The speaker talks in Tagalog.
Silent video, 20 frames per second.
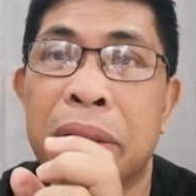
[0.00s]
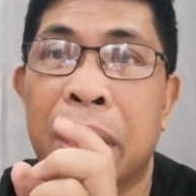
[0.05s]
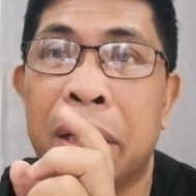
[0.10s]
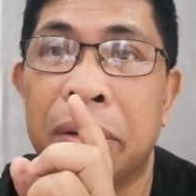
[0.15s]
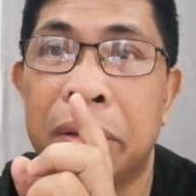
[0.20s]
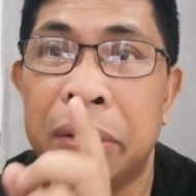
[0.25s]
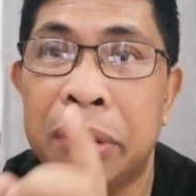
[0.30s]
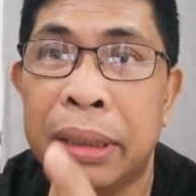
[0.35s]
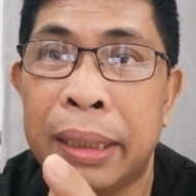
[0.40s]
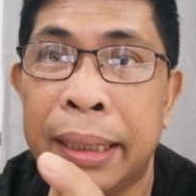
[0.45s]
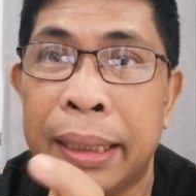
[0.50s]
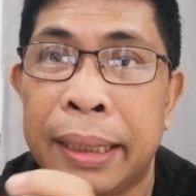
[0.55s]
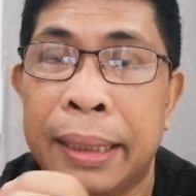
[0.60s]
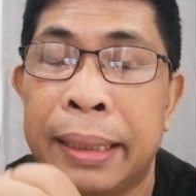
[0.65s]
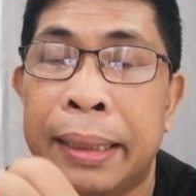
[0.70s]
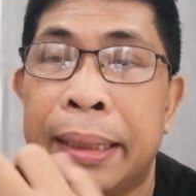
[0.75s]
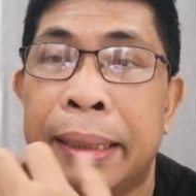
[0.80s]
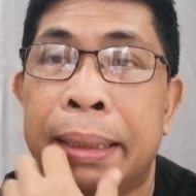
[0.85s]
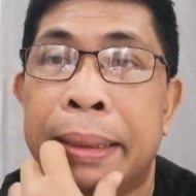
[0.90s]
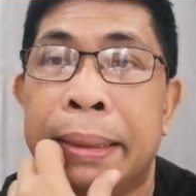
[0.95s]
sa konti.
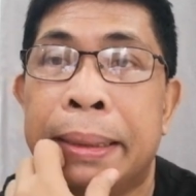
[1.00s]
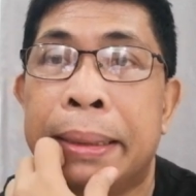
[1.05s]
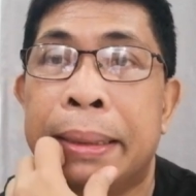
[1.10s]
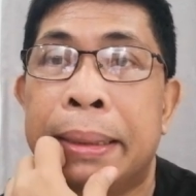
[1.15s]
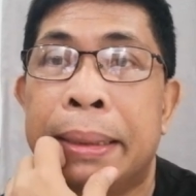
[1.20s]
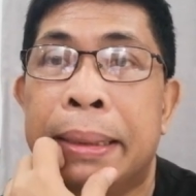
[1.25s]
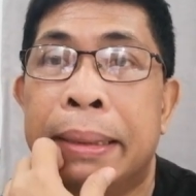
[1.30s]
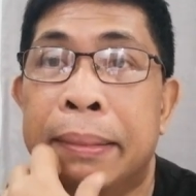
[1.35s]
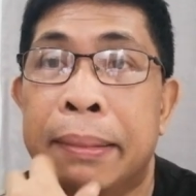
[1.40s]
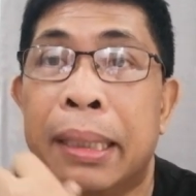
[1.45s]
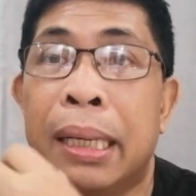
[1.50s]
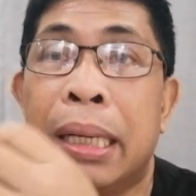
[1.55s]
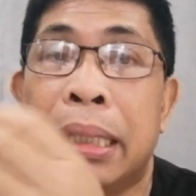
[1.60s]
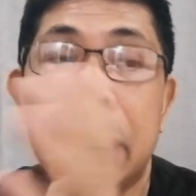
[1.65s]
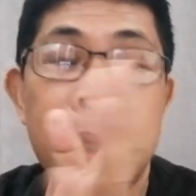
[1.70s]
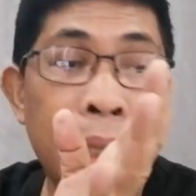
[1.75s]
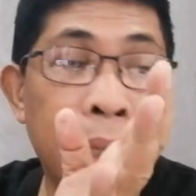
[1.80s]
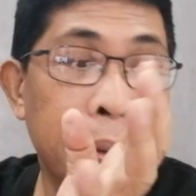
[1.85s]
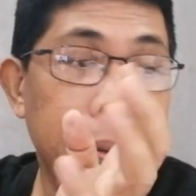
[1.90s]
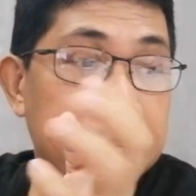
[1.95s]
Yung
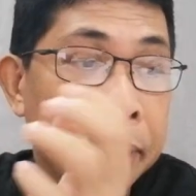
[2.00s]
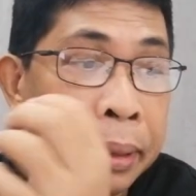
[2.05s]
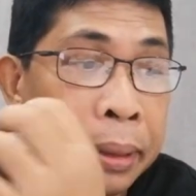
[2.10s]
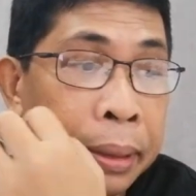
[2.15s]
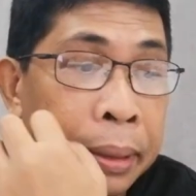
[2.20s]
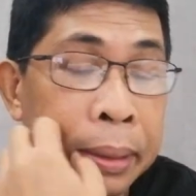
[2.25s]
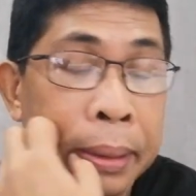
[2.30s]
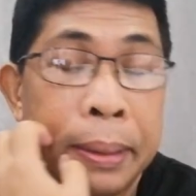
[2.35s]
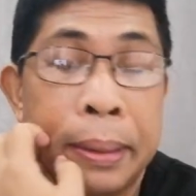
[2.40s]
mga dilaw eh.